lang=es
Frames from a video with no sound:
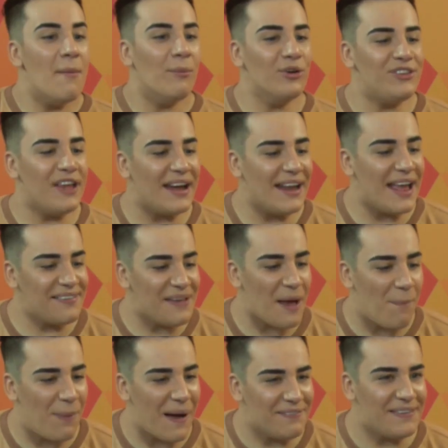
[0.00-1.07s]
Muchas gracias,
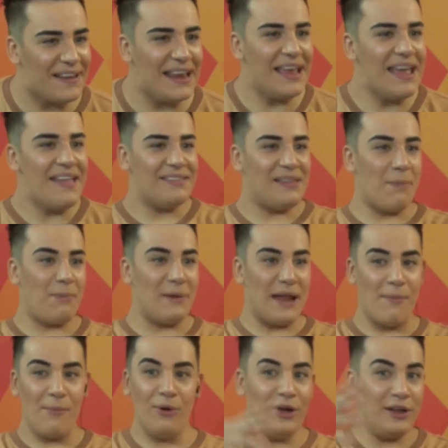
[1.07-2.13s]
Patri. Te
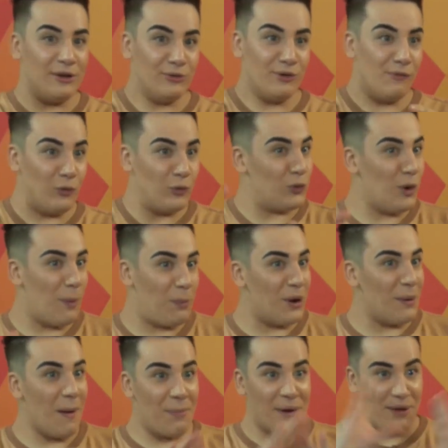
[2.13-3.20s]
esperamos en unos futuros
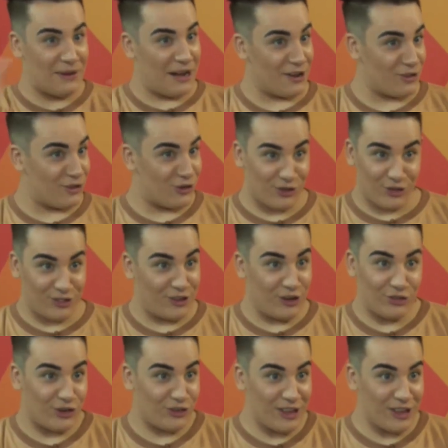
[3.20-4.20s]
programas para hablar de otro,